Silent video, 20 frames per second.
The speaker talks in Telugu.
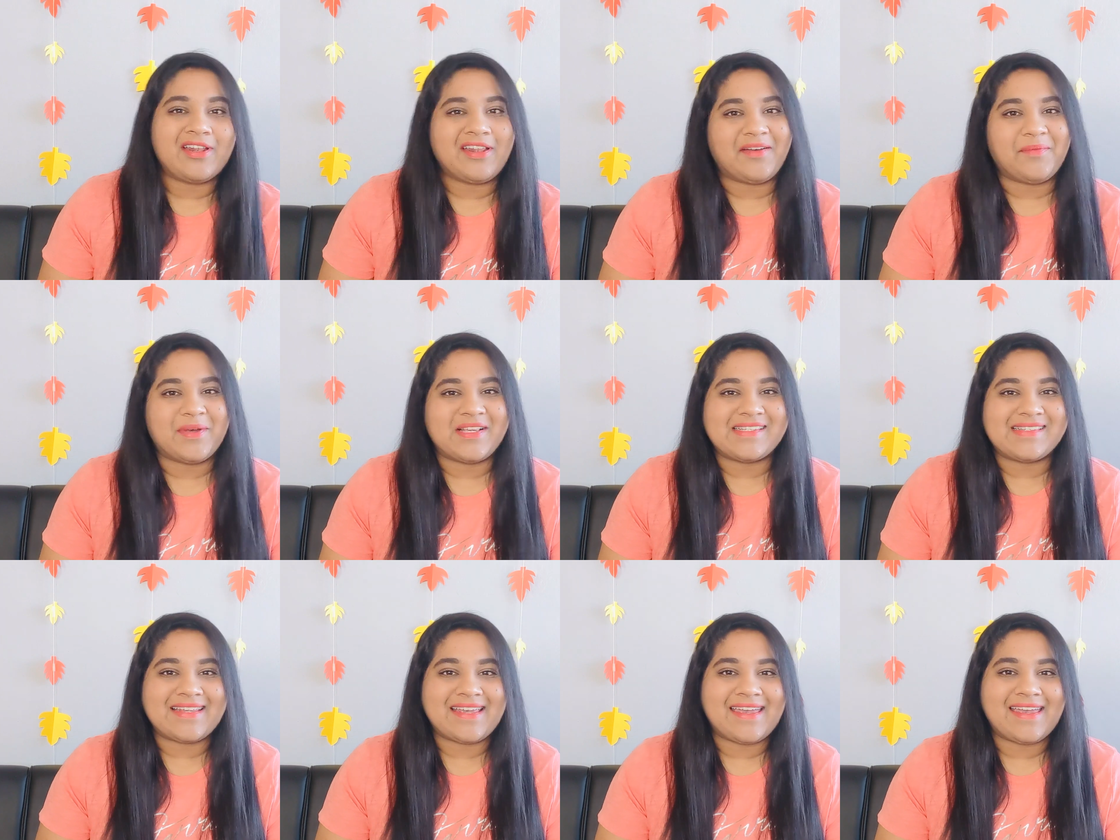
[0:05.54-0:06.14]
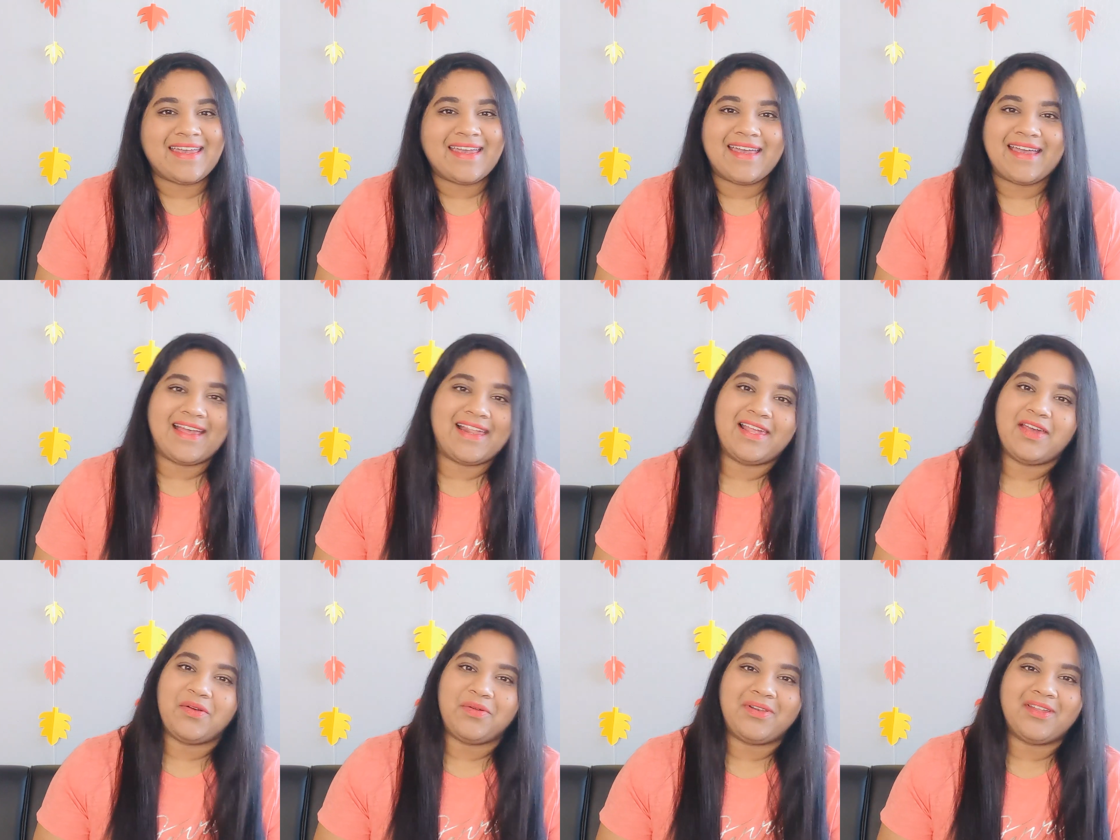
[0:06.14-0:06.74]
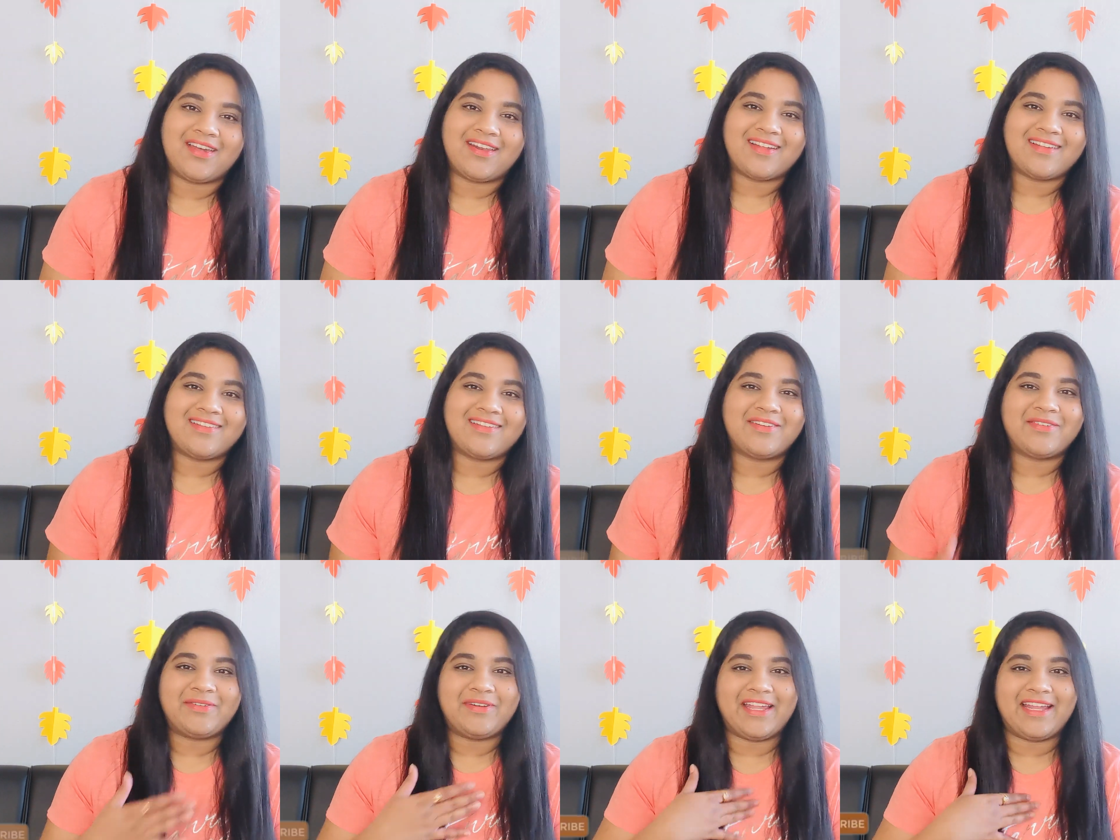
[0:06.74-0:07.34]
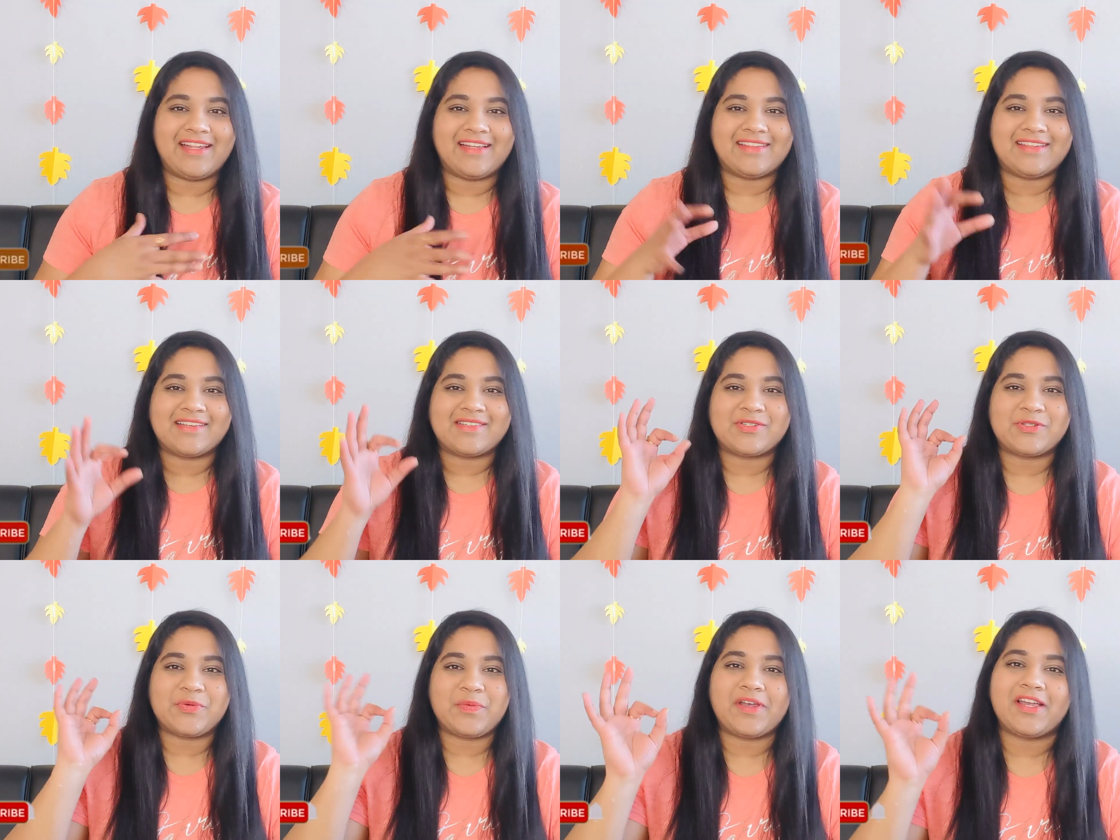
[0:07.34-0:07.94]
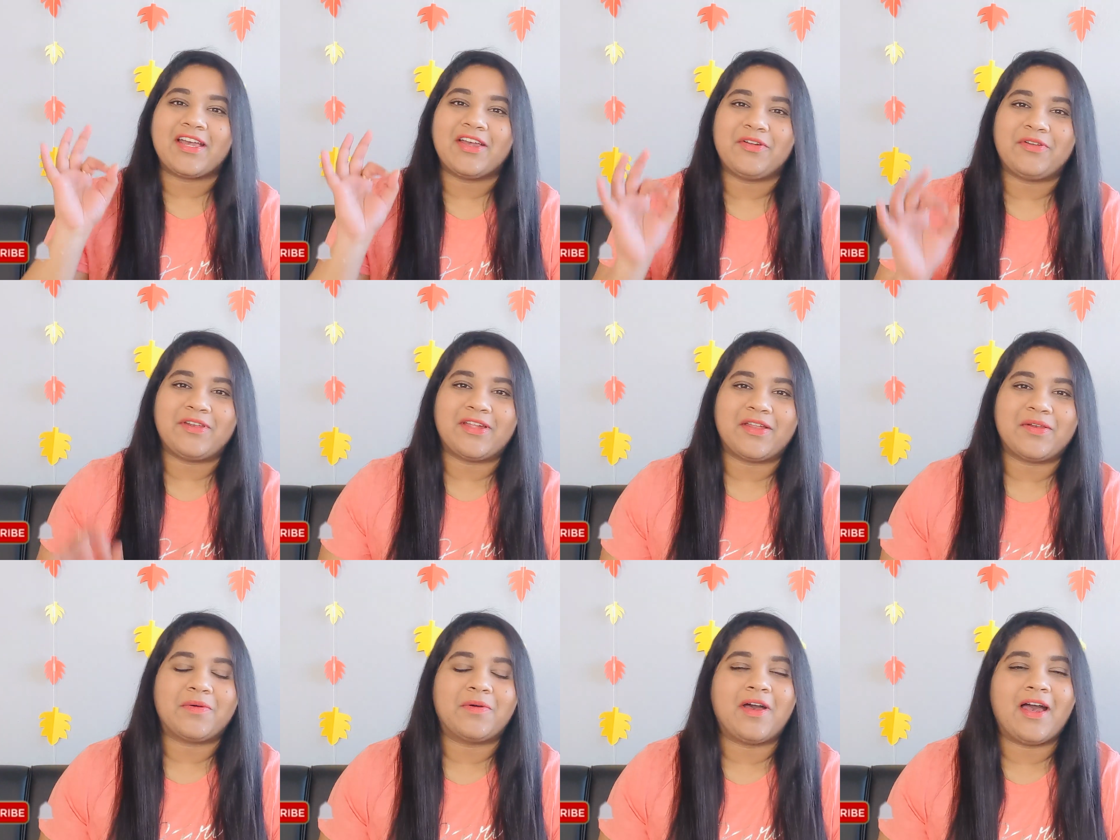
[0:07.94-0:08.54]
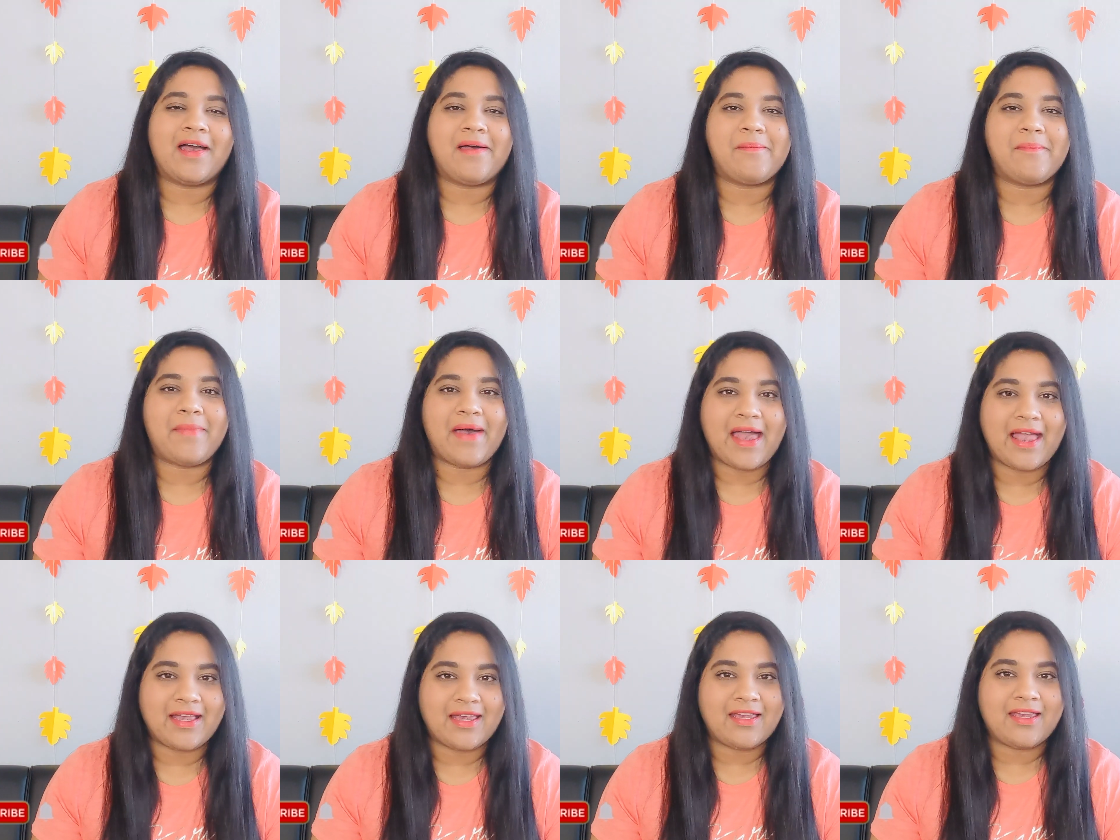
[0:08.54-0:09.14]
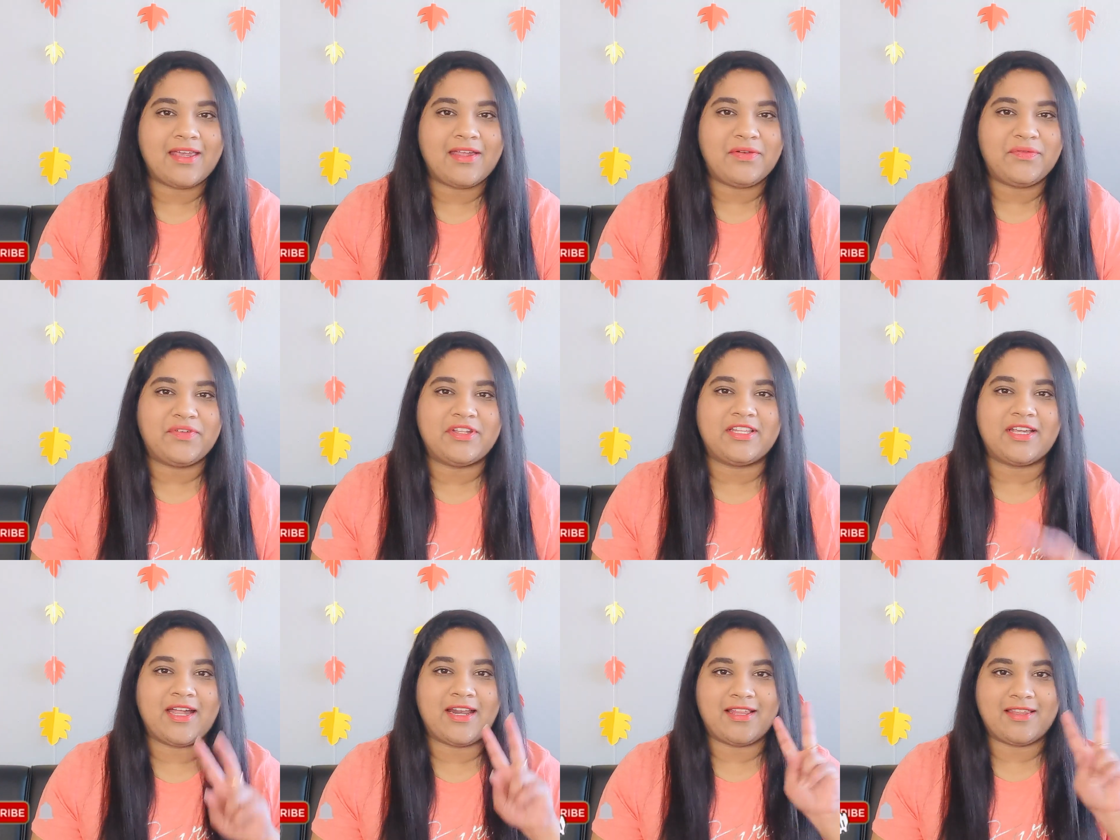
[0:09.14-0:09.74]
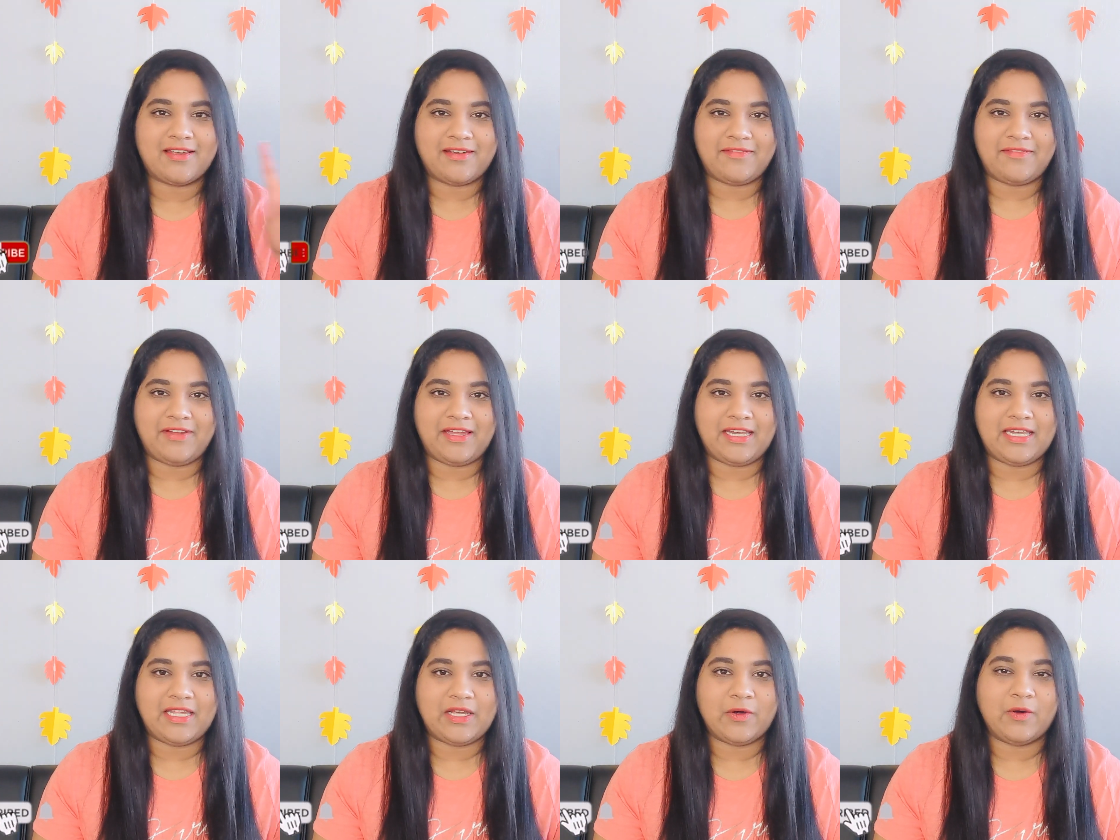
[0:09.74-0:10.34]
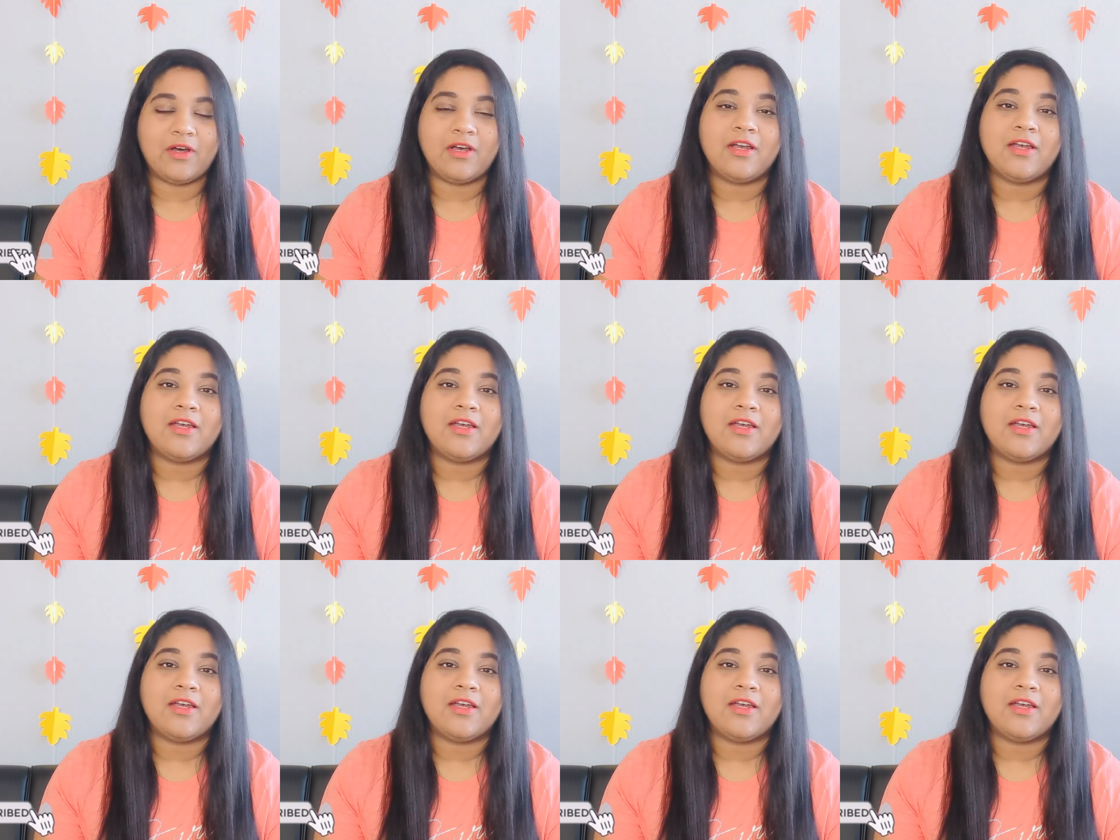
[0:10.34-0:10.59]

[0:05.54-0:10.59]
నమస్తే ఎలా ఉన్నారు అందరూ నేనైతే సూపర్గా ఉన్నాను ఐఎమ్ బ్యాక్ అగైన్ విత్ అనదర్ వీడియో